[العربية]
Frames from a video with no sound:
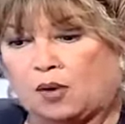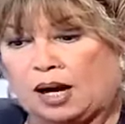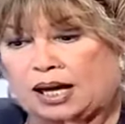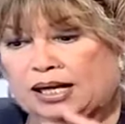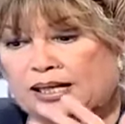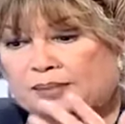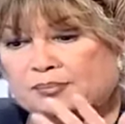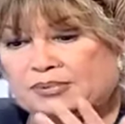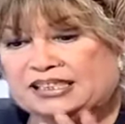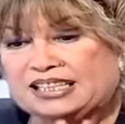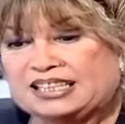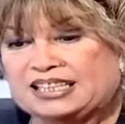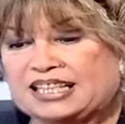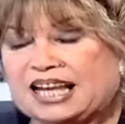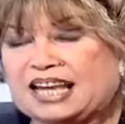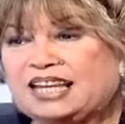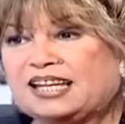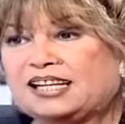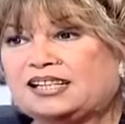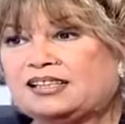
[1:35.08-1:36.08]
وقال لي بدي
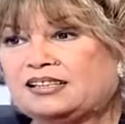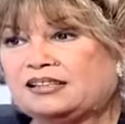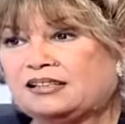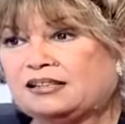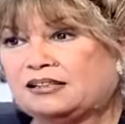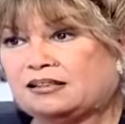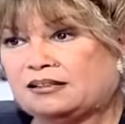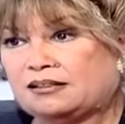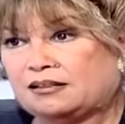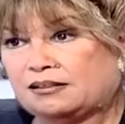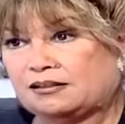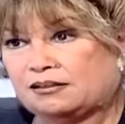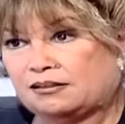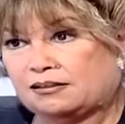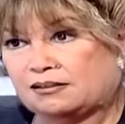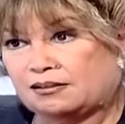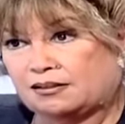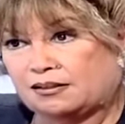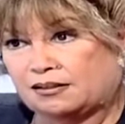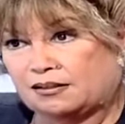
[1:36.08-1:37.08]
زين
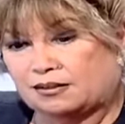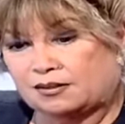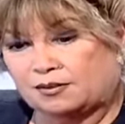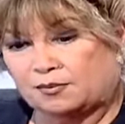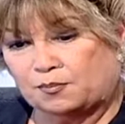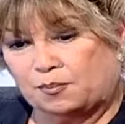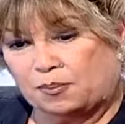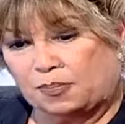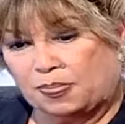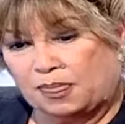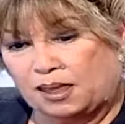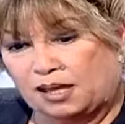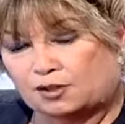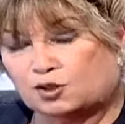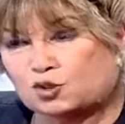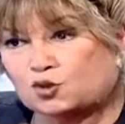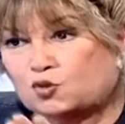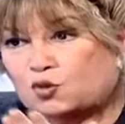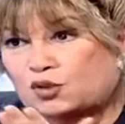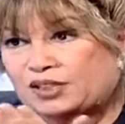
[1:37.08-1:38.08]
آه،
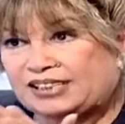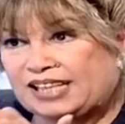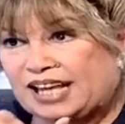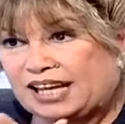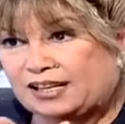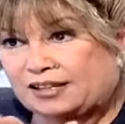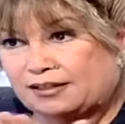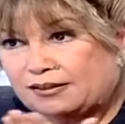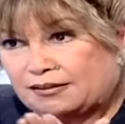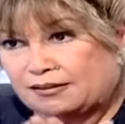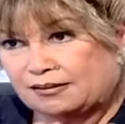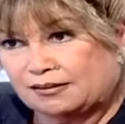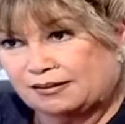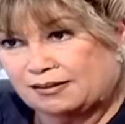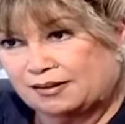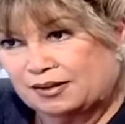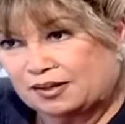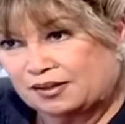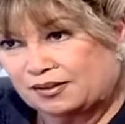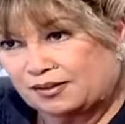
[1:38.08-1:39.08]
صورتك
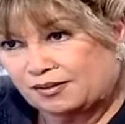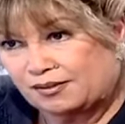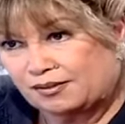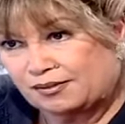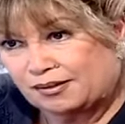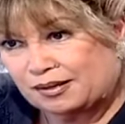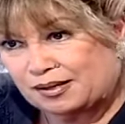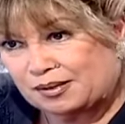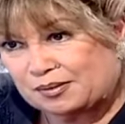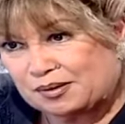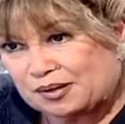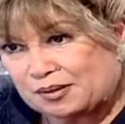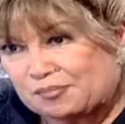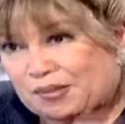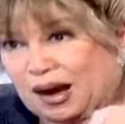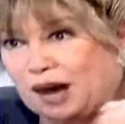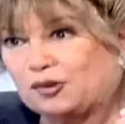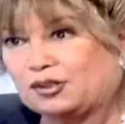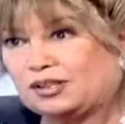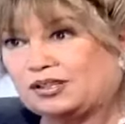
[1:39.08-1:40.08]
معه
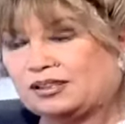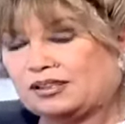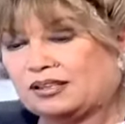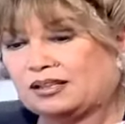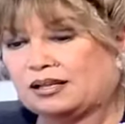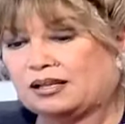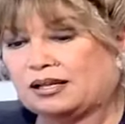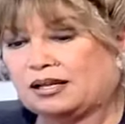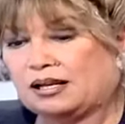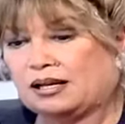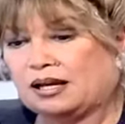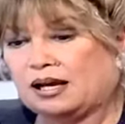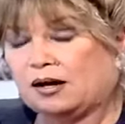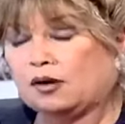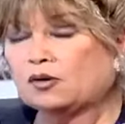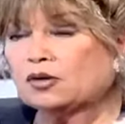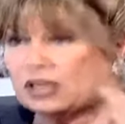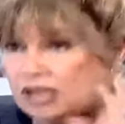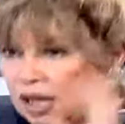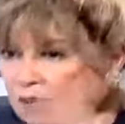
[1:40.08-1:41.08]
نعم. معه
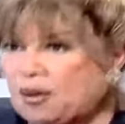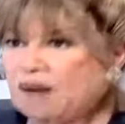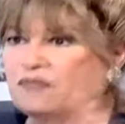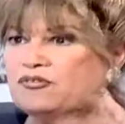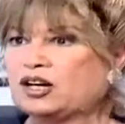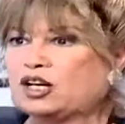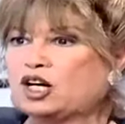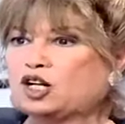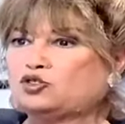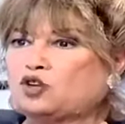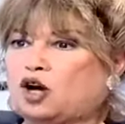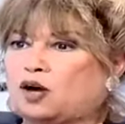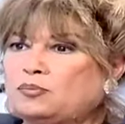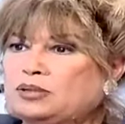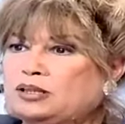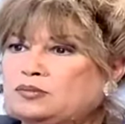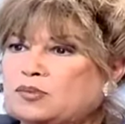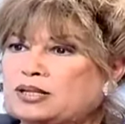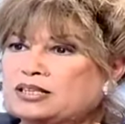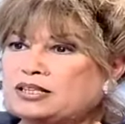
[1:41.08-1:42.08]
كمان فكرته
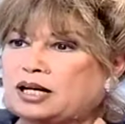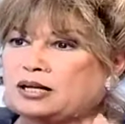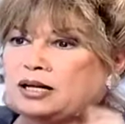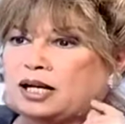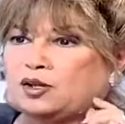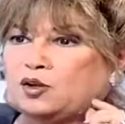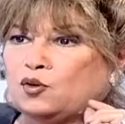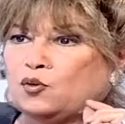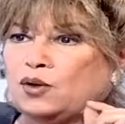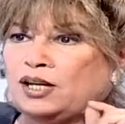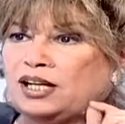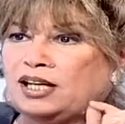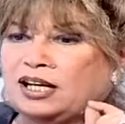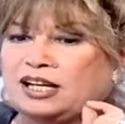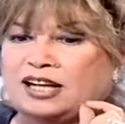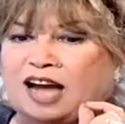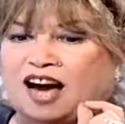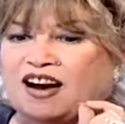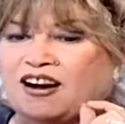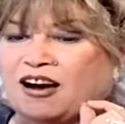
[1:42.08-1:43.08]
عم يتمسخر لانه هو
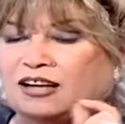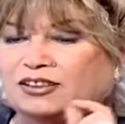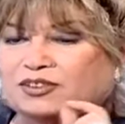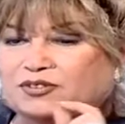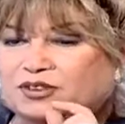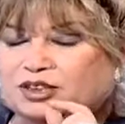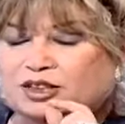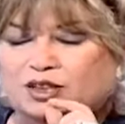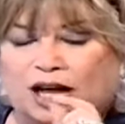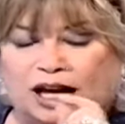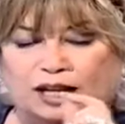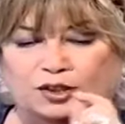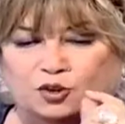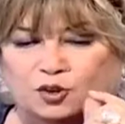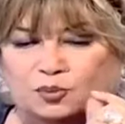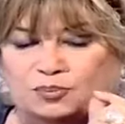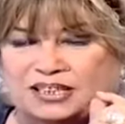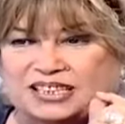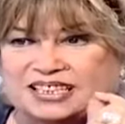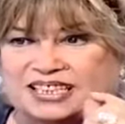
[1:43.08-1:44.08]
العقاد في
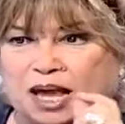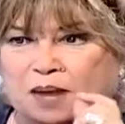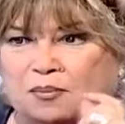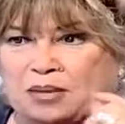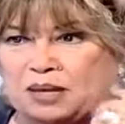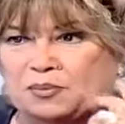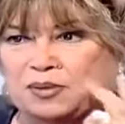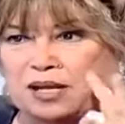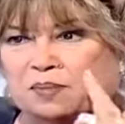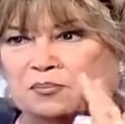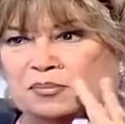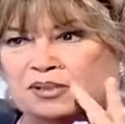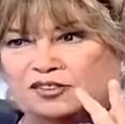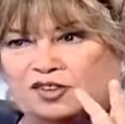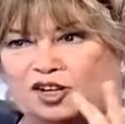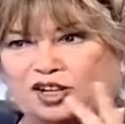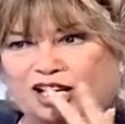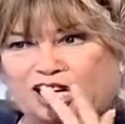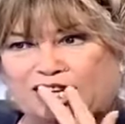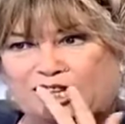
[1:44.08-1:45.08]
عنده ابتسامه يمكن مم.
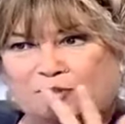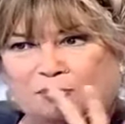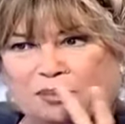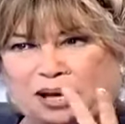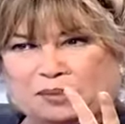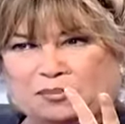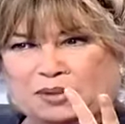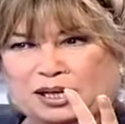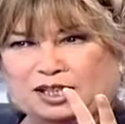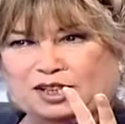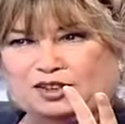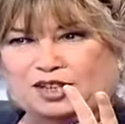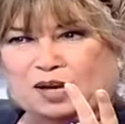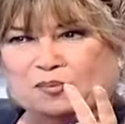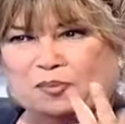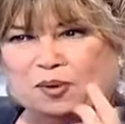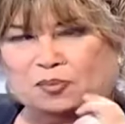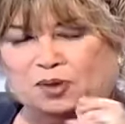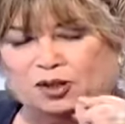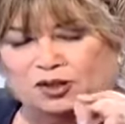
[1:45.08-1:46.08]
من طريقه البايب اللي
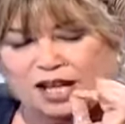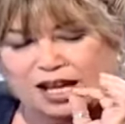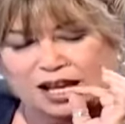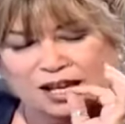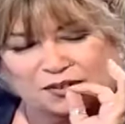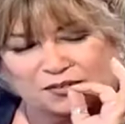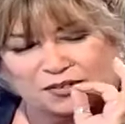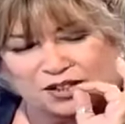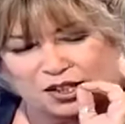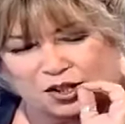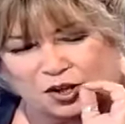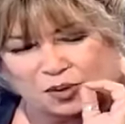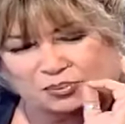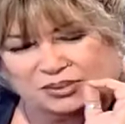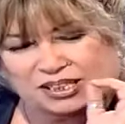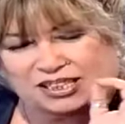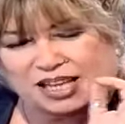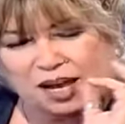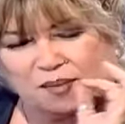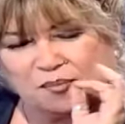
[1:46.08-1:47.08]
دائما بعد في له
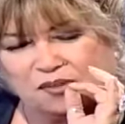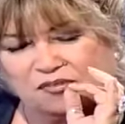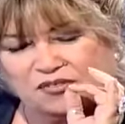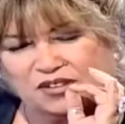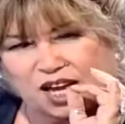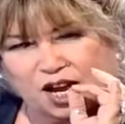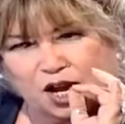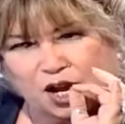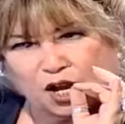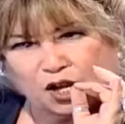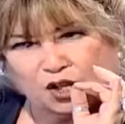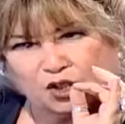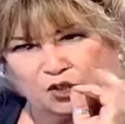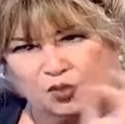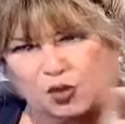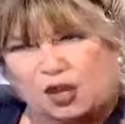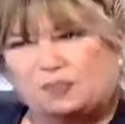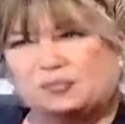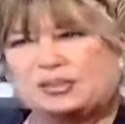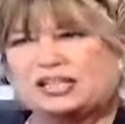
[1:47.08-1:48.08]
ابتسامه فيها
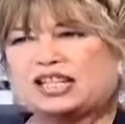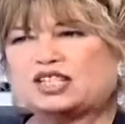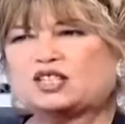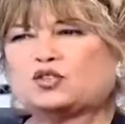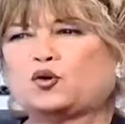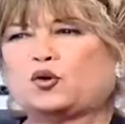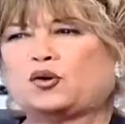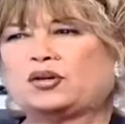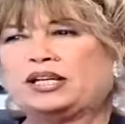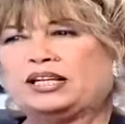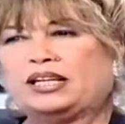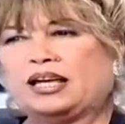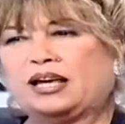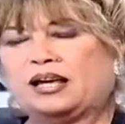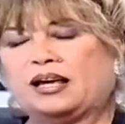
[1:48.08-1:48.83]
شوي من السخريه